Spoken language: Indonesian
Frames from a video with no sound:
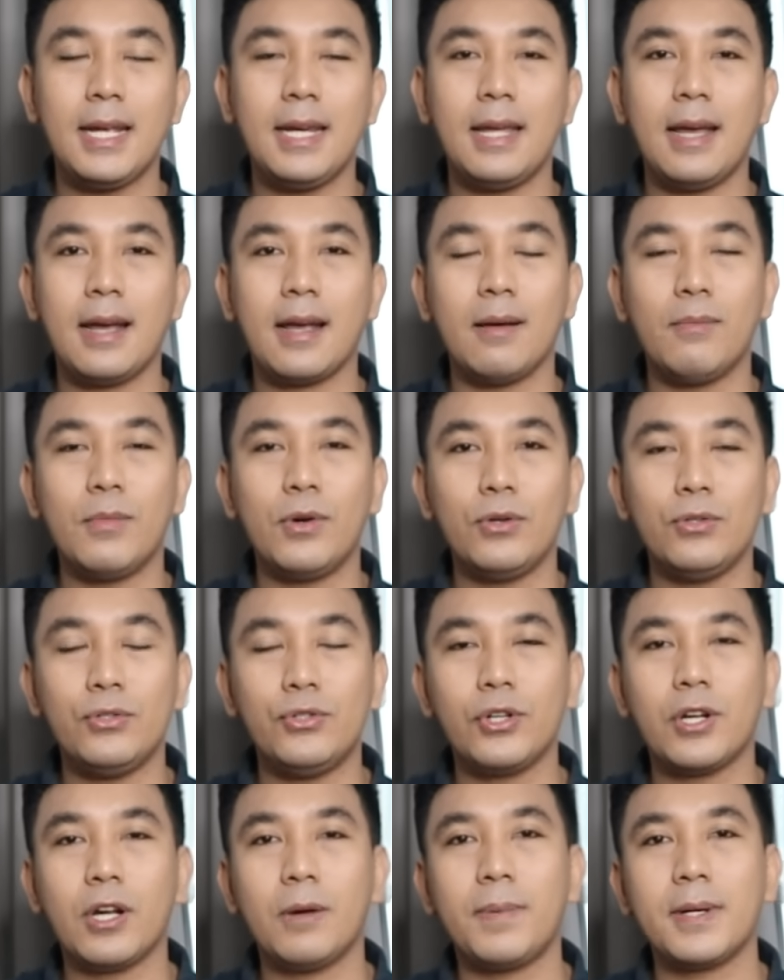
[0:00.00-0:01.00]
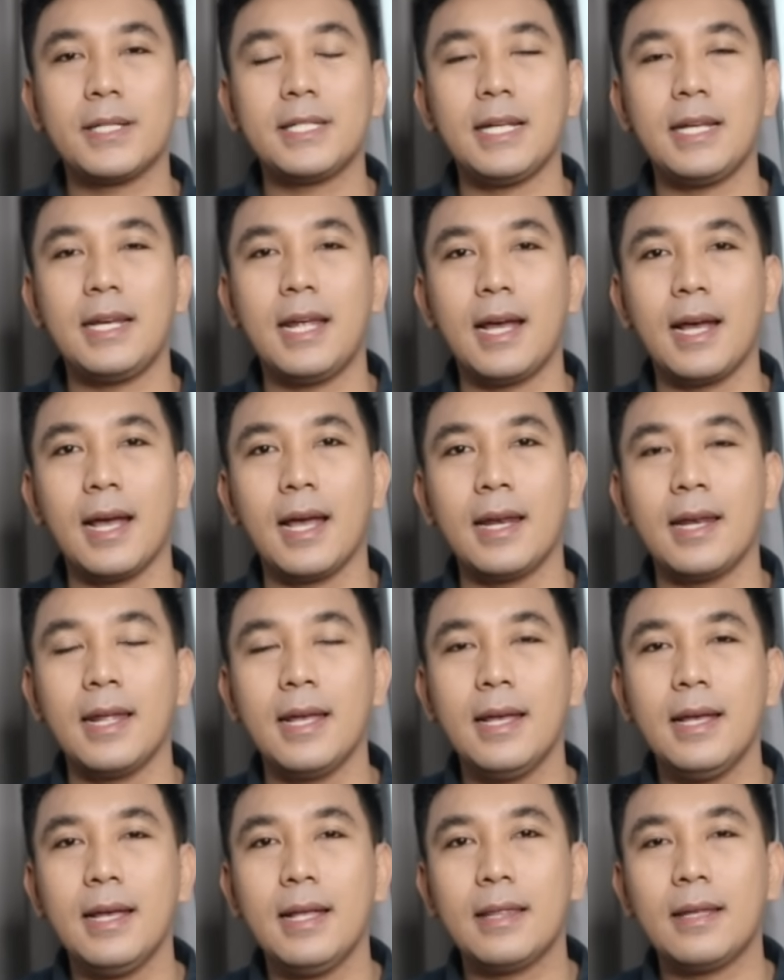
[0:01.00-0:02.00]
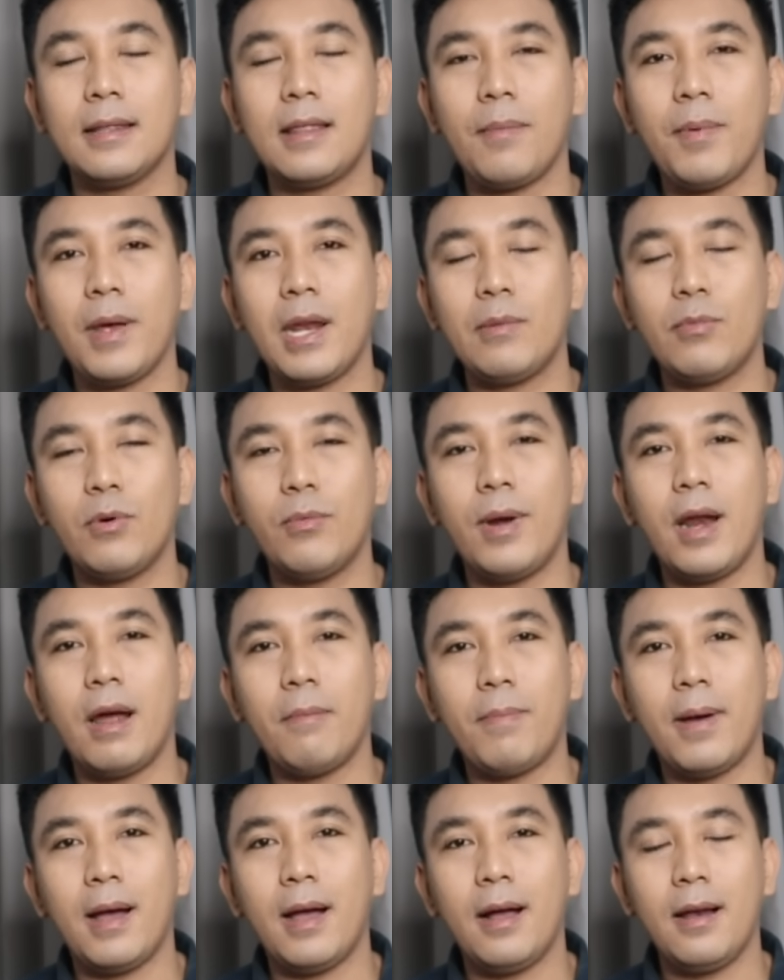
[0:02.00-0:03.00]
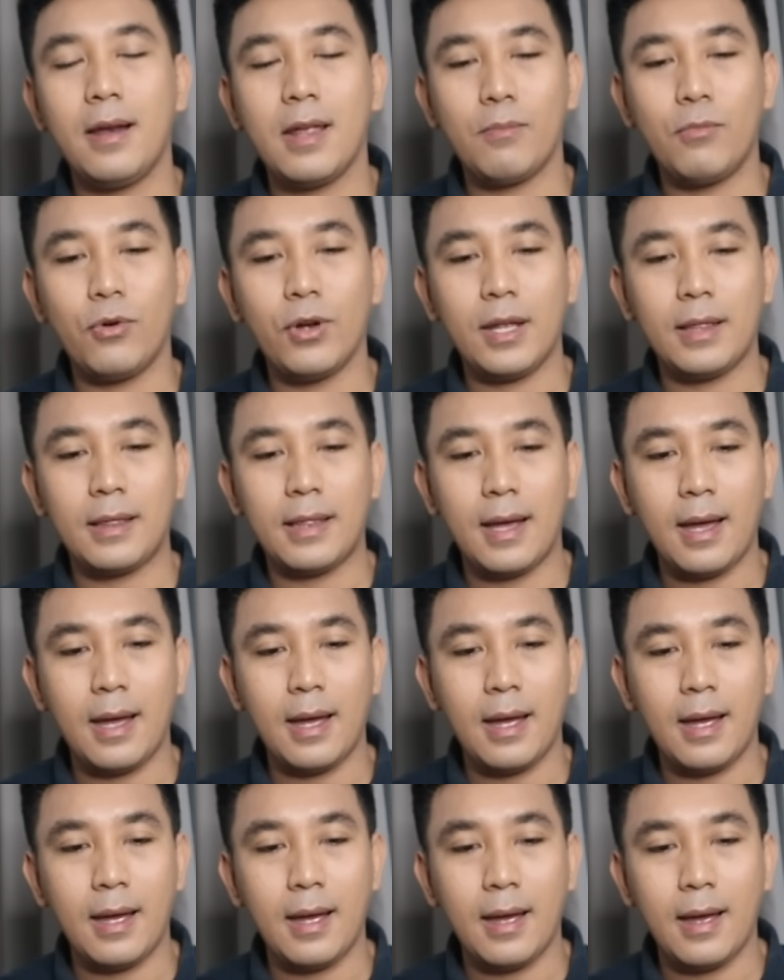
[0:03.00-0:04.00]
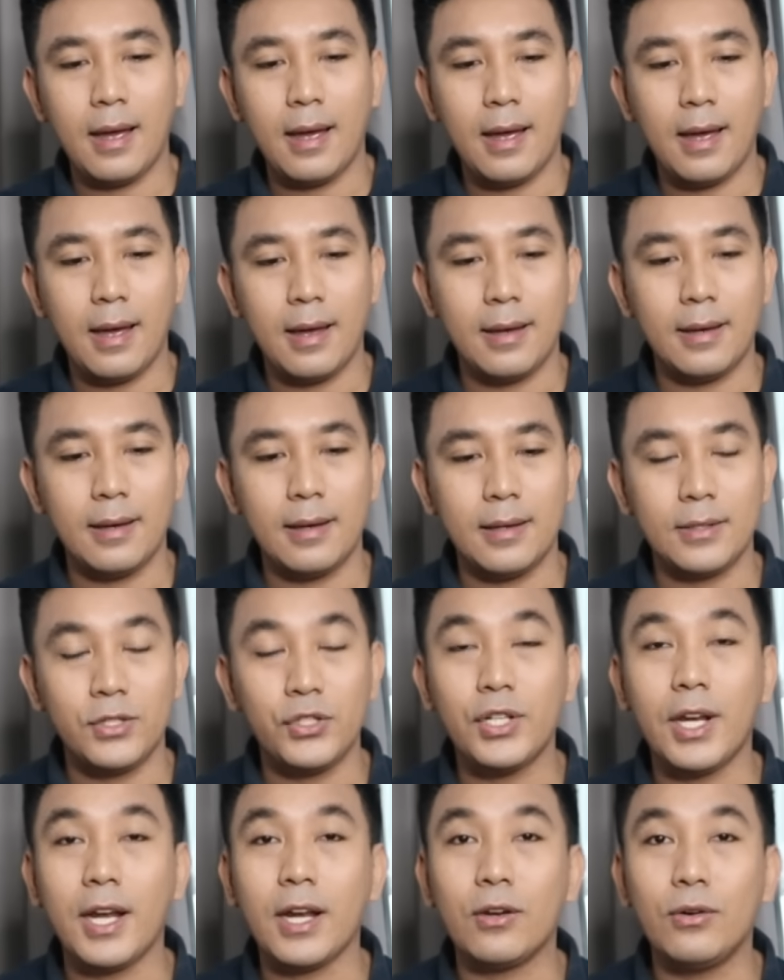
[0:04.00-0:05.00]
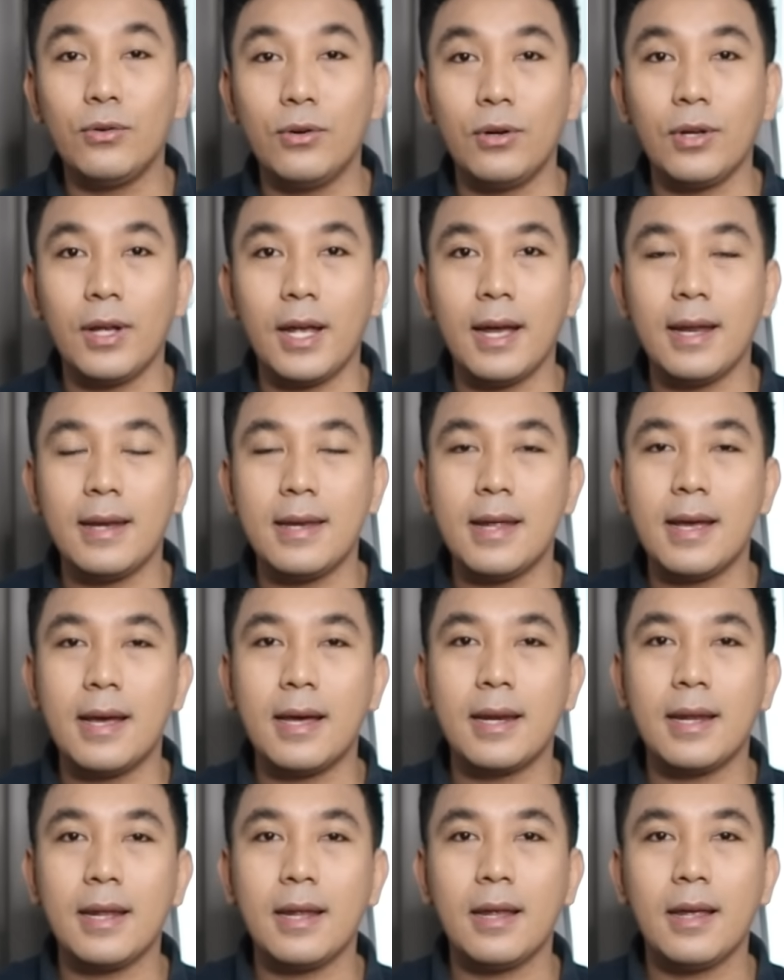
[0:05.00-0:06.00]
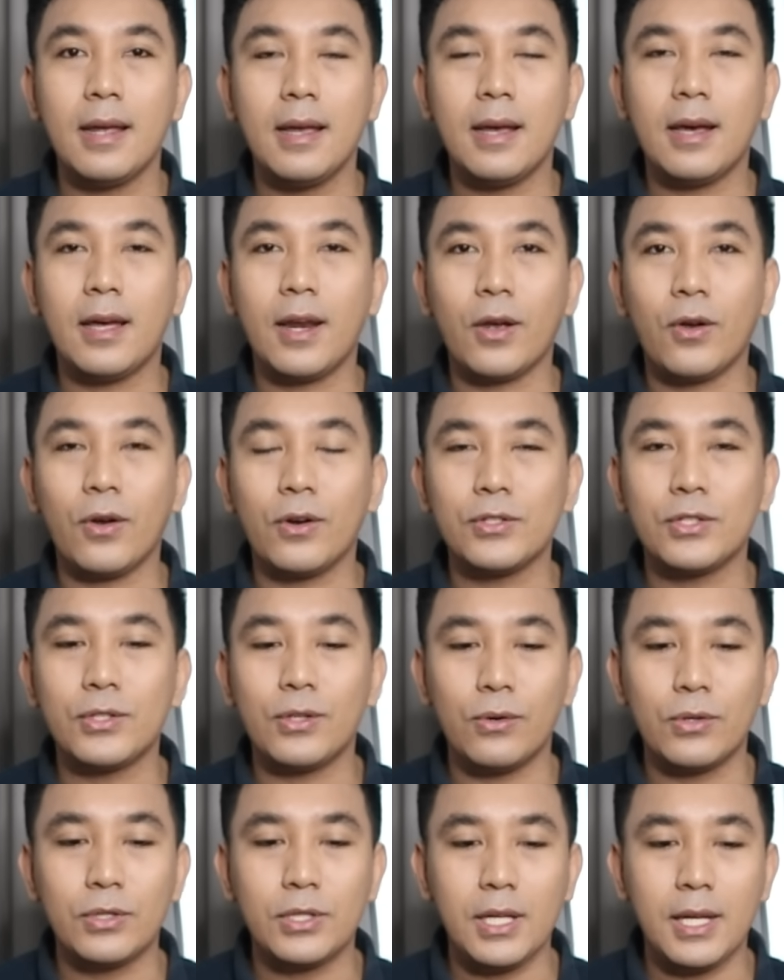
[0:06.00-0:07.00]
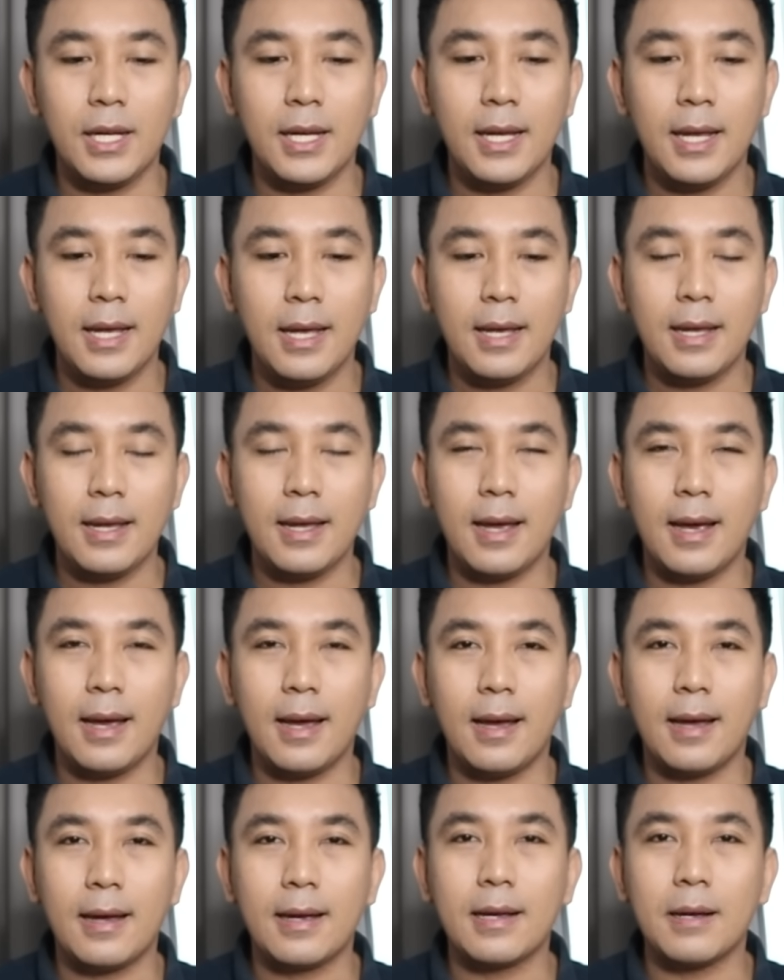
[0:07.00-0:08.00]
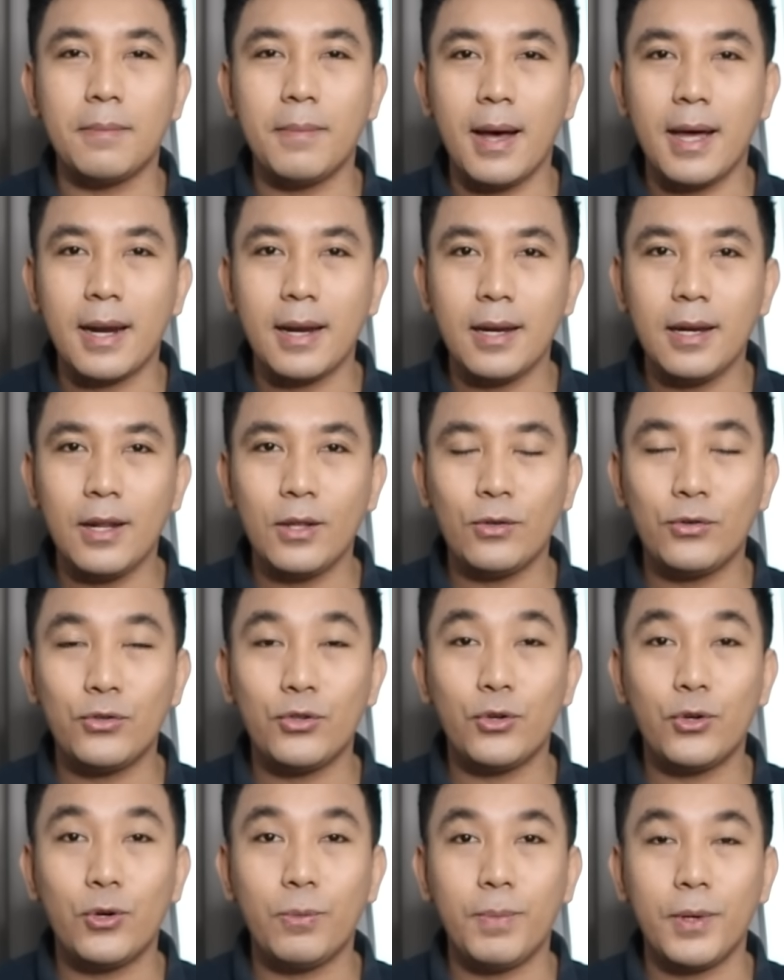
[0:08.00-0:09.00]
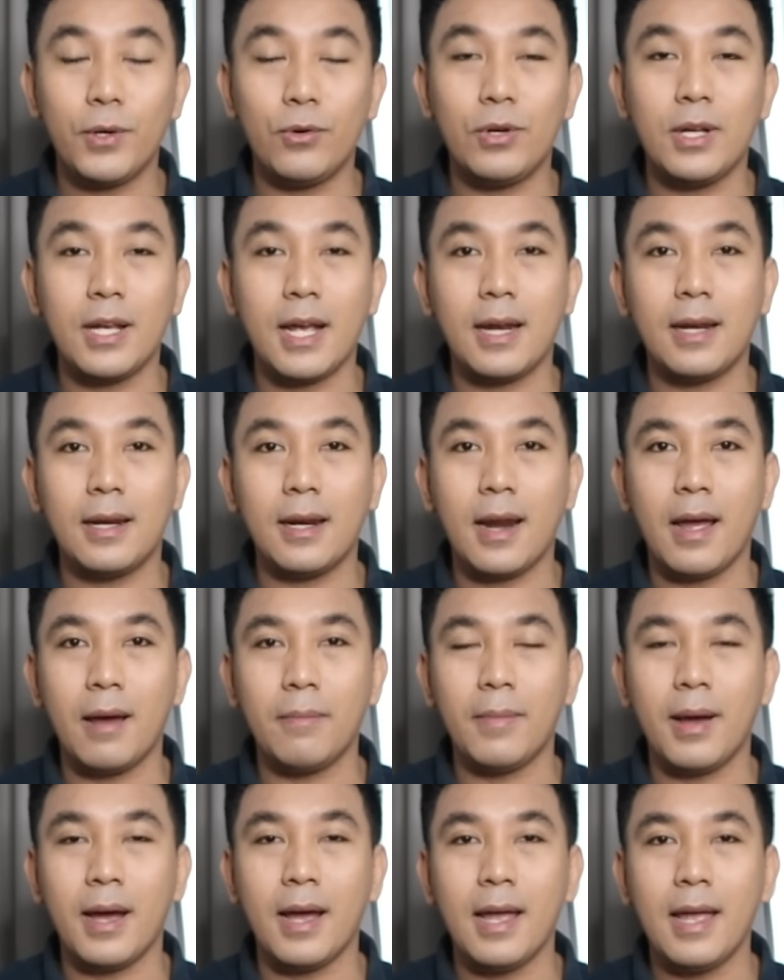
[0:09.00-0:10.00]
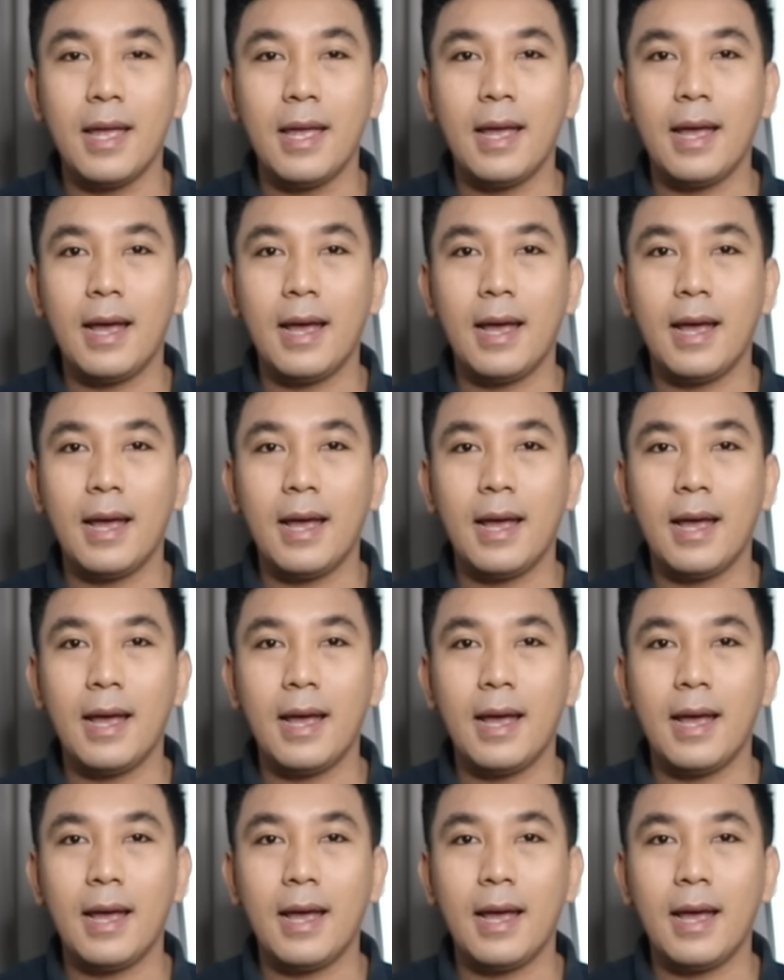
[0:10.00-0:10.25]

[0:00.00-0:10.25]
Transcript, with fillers: ini akan menuju ke persidangan. Tetapi ada beberapa hal yang mau kita uh, cek dulu ya dari rekonstruksi yang kemarin itu cukup penuh dengan drama.